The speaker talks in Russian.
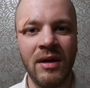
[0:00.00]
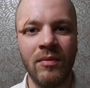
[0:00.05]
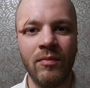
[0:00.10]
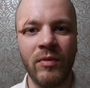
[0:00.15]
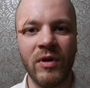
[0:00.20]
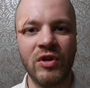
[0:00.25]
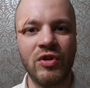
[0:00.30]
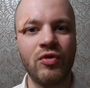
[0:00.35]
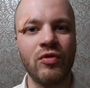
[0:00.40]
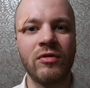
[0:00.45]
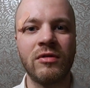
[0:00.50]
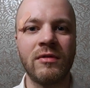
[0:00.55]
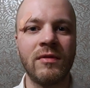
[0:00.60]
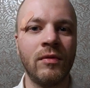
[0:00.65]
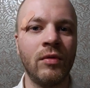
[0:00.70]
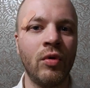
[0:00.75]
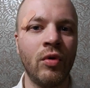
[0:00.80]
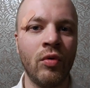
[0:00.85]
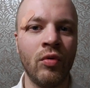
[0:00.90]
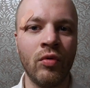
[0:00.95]

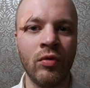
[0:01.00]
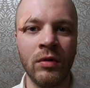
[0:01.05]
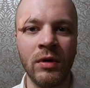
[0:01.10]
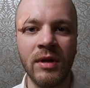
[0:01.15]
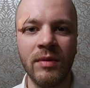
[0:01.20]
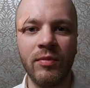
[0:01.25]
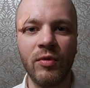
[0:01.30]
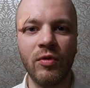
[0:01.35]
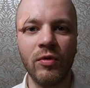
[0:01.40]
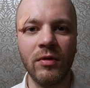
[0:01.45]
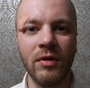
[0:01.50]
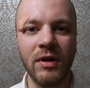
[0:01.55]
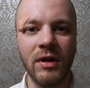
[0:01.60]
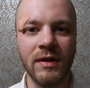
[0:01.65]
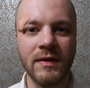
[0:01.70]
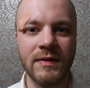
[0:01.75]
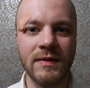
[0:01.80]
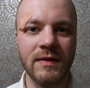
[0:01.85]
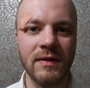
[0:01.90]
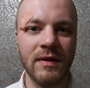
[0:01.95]
Почувствую улыбку на
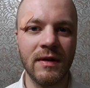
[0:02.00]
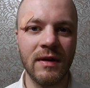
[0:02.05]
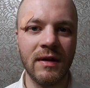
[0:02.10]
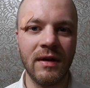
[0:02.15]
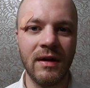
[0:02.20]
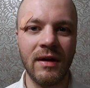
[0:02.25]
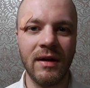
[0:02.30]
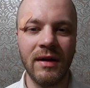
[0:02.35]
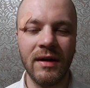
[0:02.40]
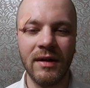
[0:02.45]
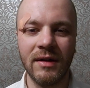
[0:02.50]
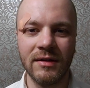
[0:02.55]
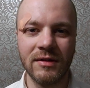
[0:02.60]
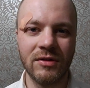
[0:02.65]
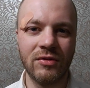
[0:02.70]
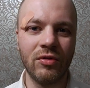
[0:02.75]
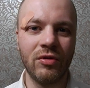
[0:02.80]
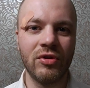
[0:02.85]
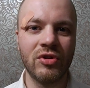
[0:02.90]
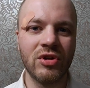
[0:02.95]
лице –
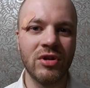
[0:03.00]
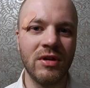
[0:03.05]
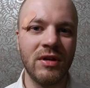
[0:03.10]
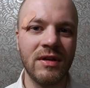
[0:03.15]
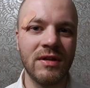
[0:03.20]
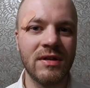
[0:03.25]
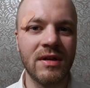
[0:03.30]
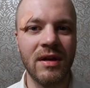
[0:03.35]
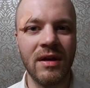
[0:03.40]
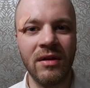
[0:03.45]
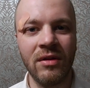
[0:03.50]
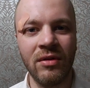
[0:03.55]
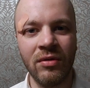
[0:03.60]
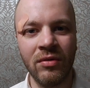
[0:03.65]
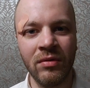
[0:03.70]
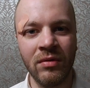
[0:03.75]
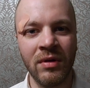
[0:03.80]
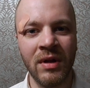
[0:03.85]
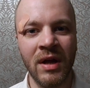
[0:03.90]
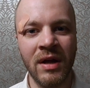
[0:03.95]
столь же искреннюю
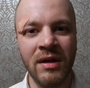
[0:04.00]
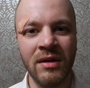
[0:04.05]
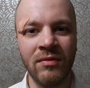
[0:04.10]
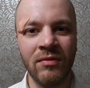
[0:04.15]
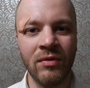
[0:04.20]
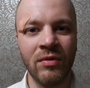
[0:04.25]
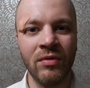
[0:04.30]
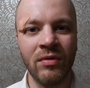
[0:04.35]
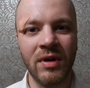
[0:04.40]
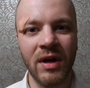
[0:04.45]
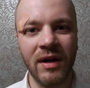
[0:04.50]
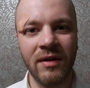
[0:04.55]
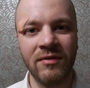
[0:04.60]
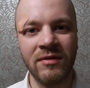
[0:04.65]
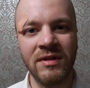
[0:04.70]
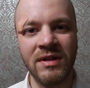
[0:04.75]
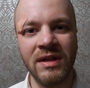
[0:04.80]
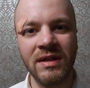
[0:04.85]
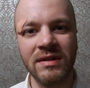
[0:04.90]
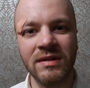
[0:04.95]
и наивную, как в
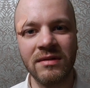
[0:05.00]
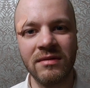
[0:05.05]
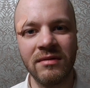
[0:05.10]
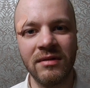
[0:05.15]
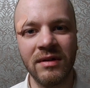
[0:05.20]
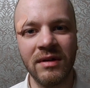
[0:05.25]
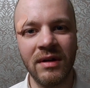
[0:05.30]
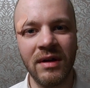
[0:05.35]
детстве,